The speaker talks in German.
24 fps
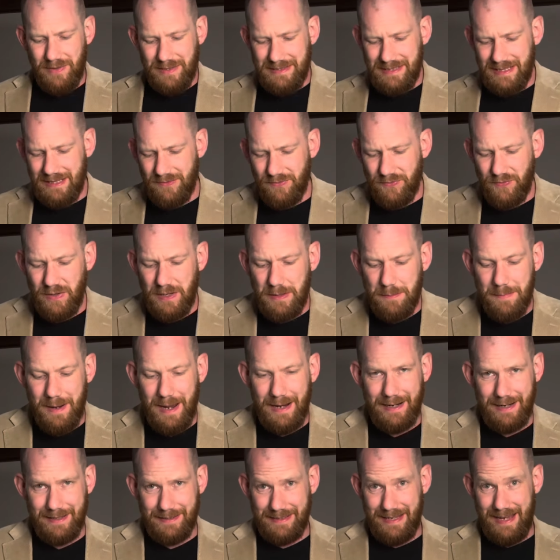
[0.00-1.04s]
wir sehen
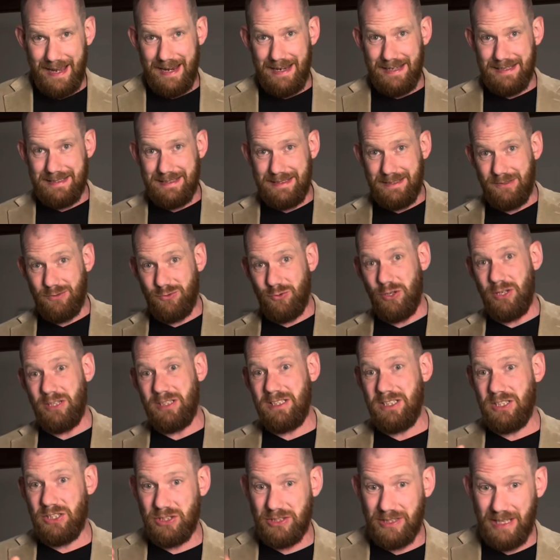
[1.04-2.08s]
vielmehr, dass er jetzt durch
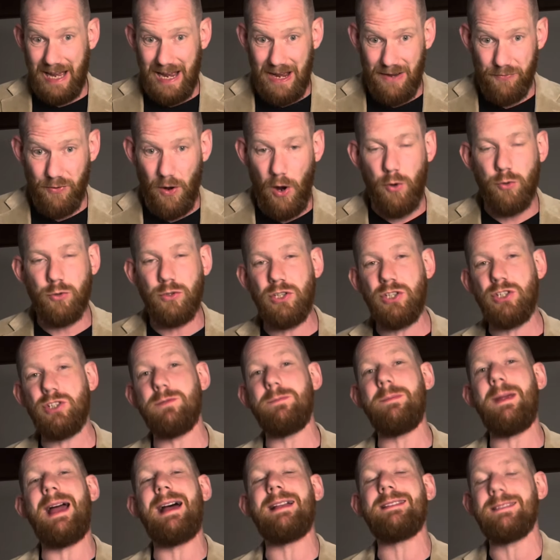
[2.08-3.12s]
die Strafe auch die
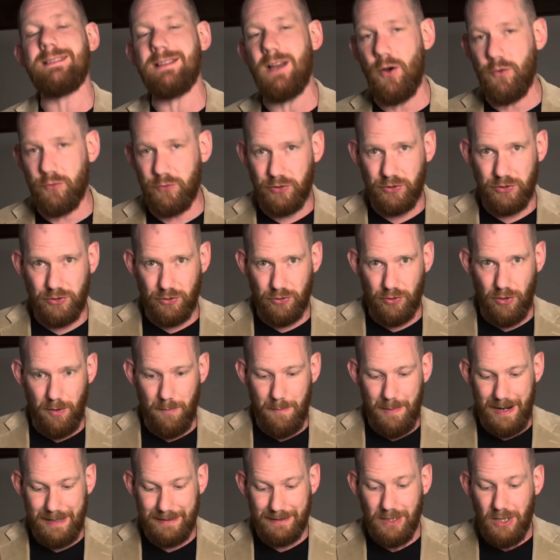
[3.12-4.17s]
Schmerzen auf sich
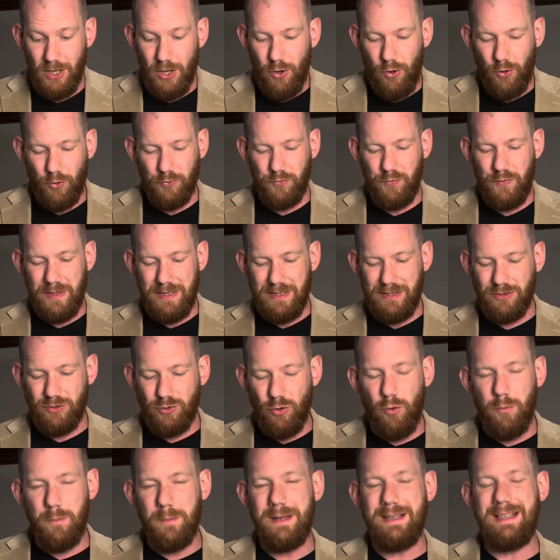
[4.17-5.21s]
genommen hat und wir
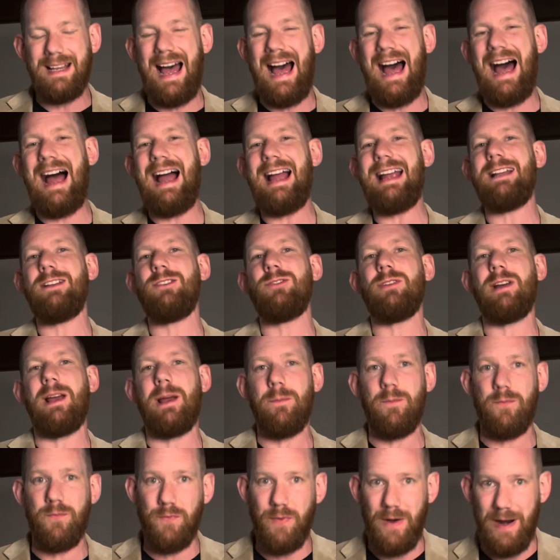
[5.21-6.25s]
somit Heilung
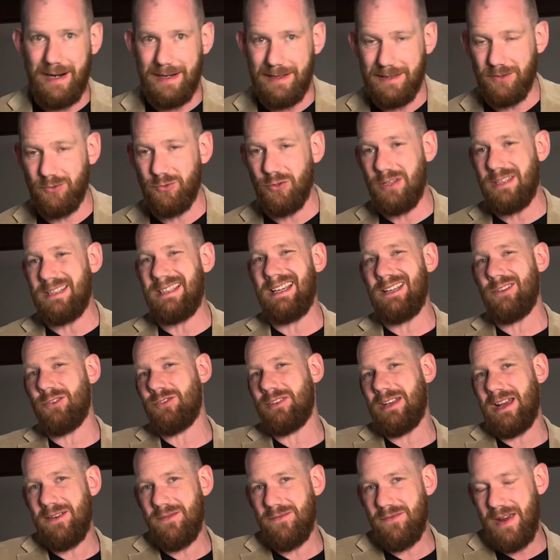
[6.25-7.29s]
empfangen durch Jesus
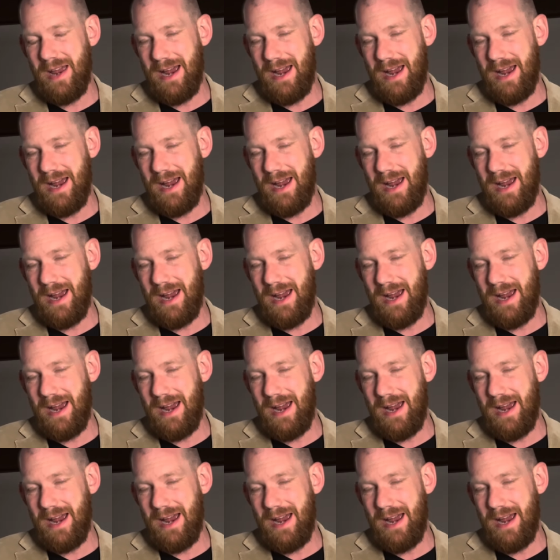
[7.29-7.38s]
sein